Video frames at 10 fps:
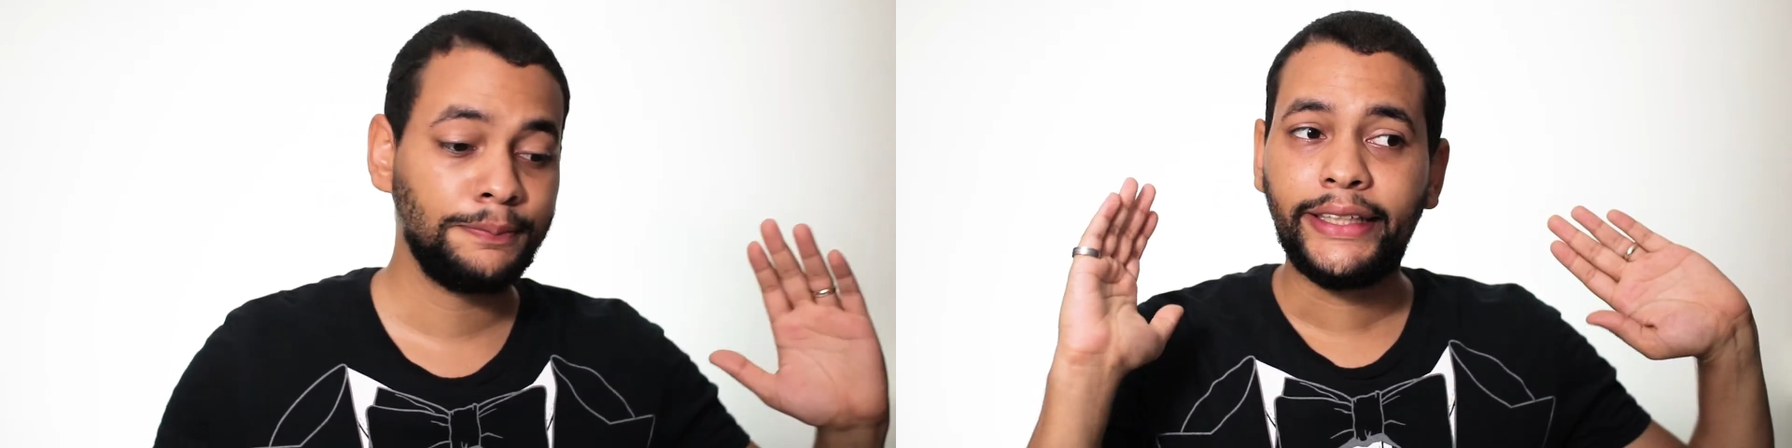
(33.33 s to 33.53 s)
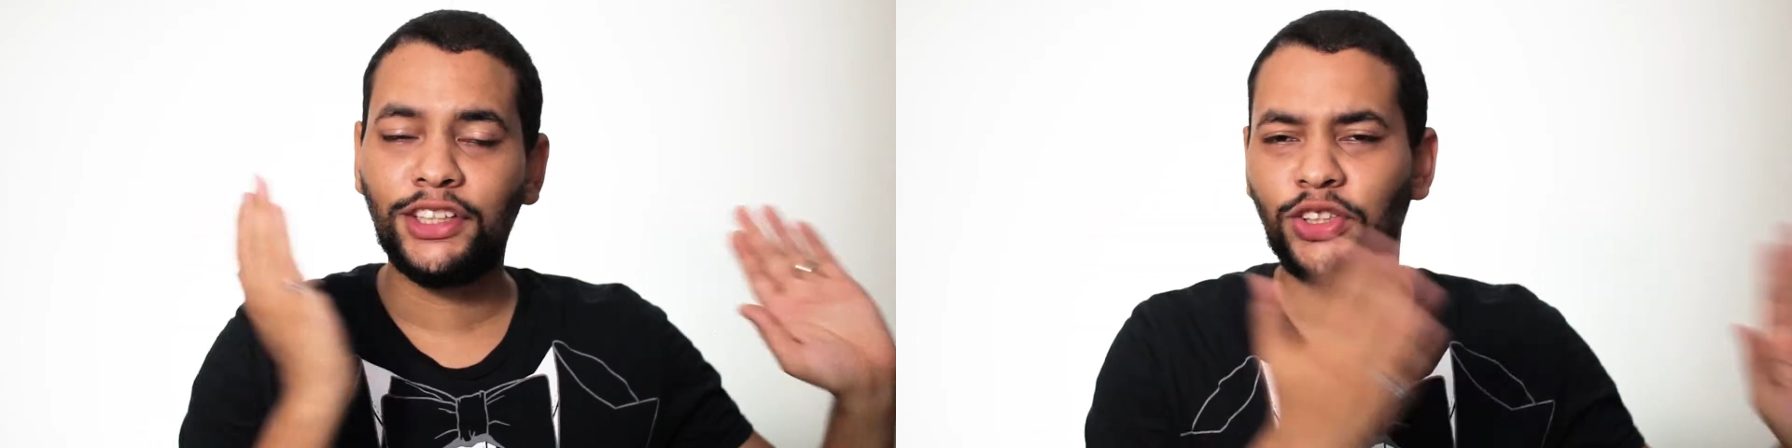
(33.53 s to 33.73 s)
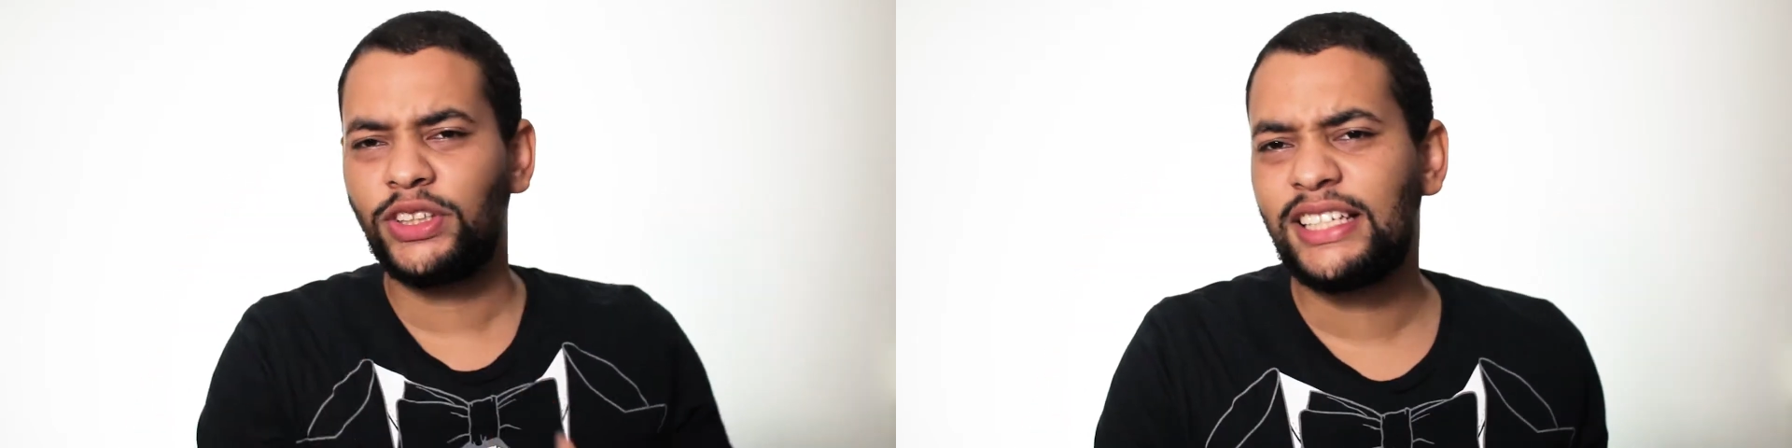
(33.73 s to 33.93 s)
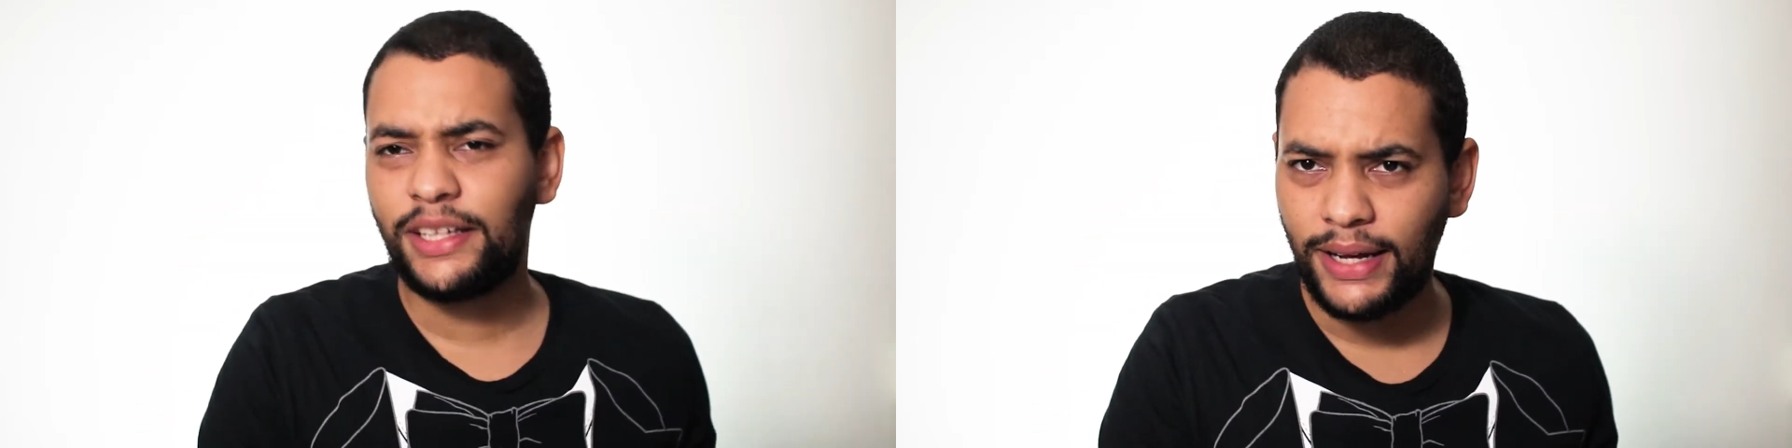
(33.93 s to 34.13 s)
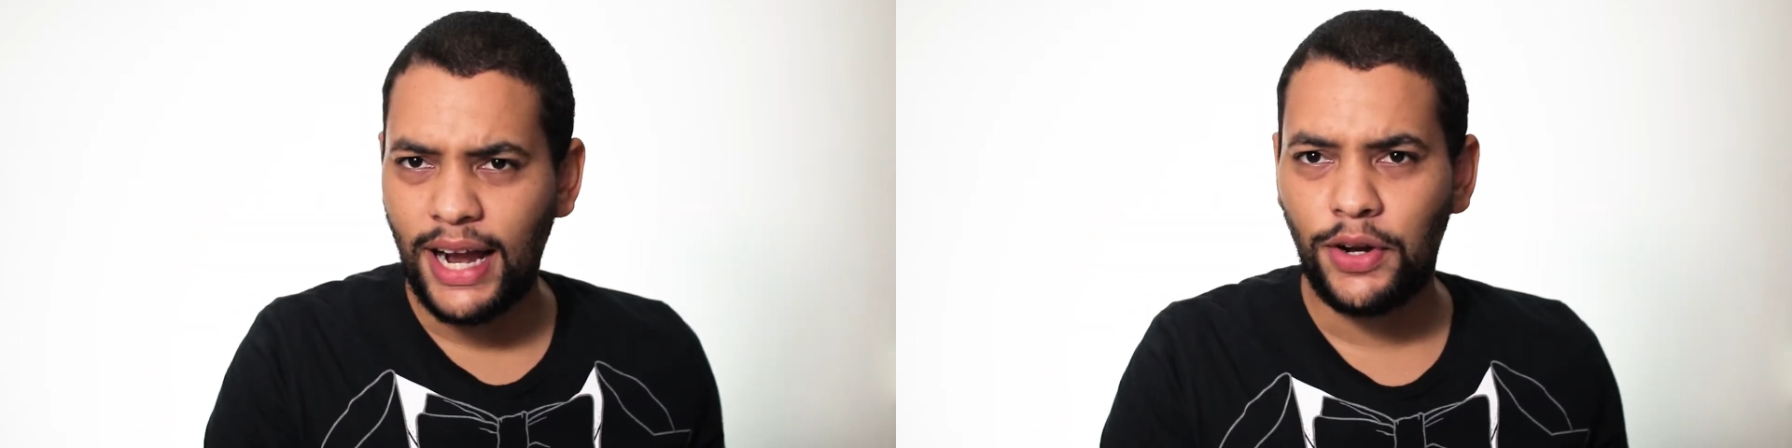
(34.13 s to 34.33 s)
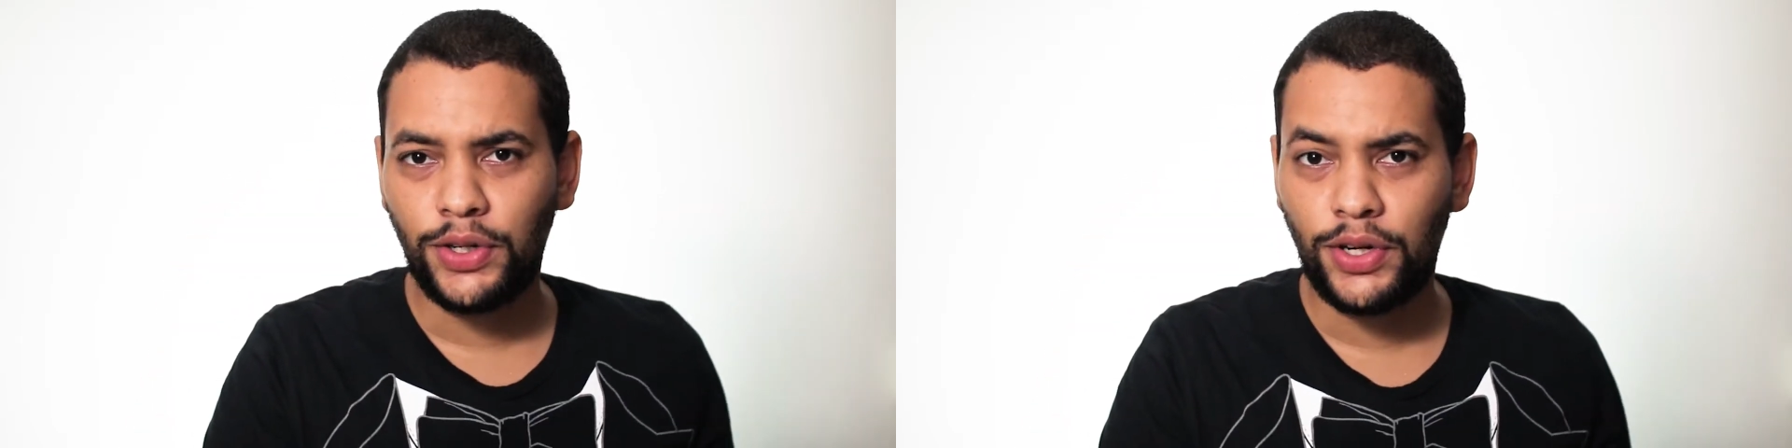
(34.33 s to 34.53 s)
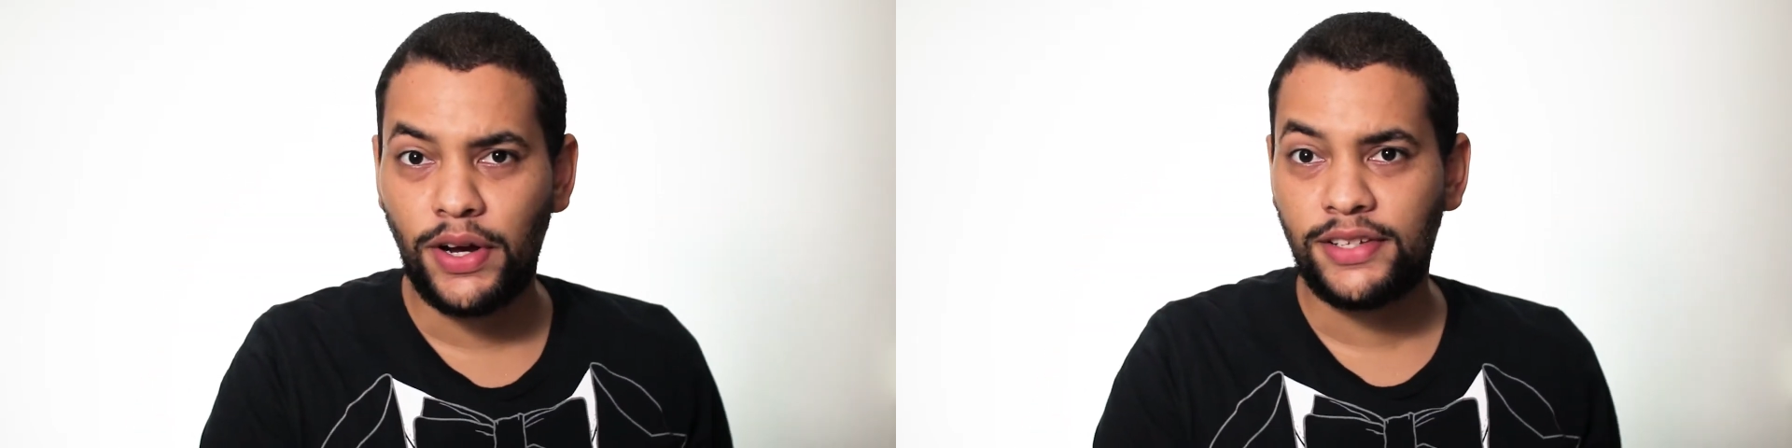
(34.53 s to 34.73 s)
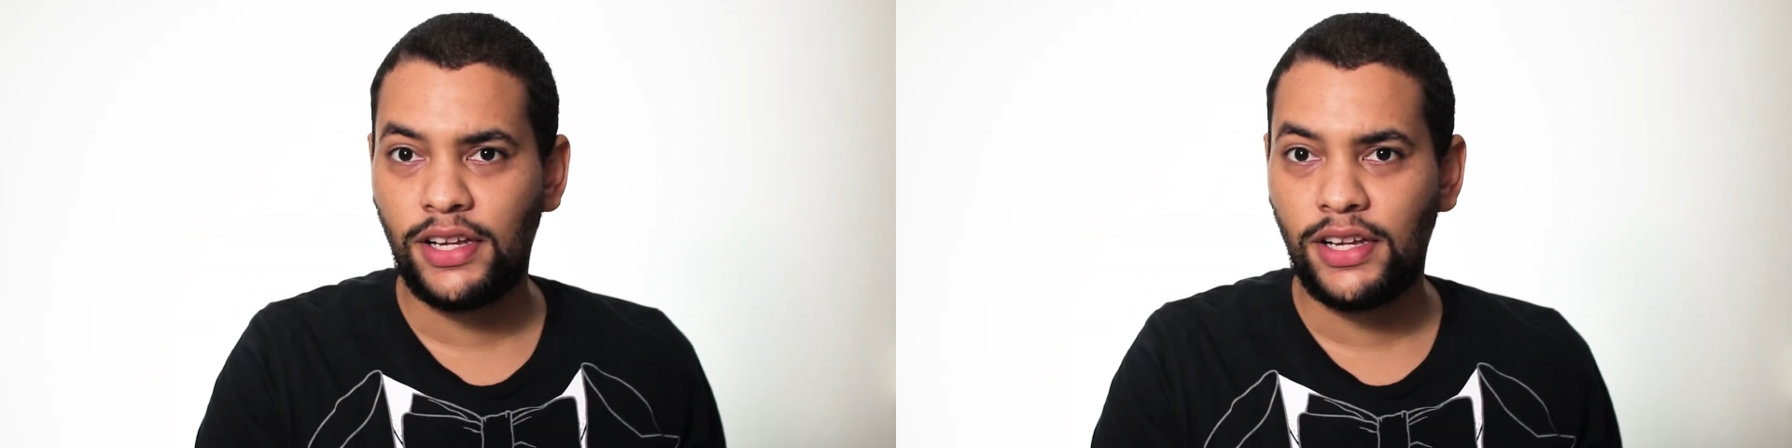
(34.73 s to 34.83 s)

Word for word: 500 días de verano, creo que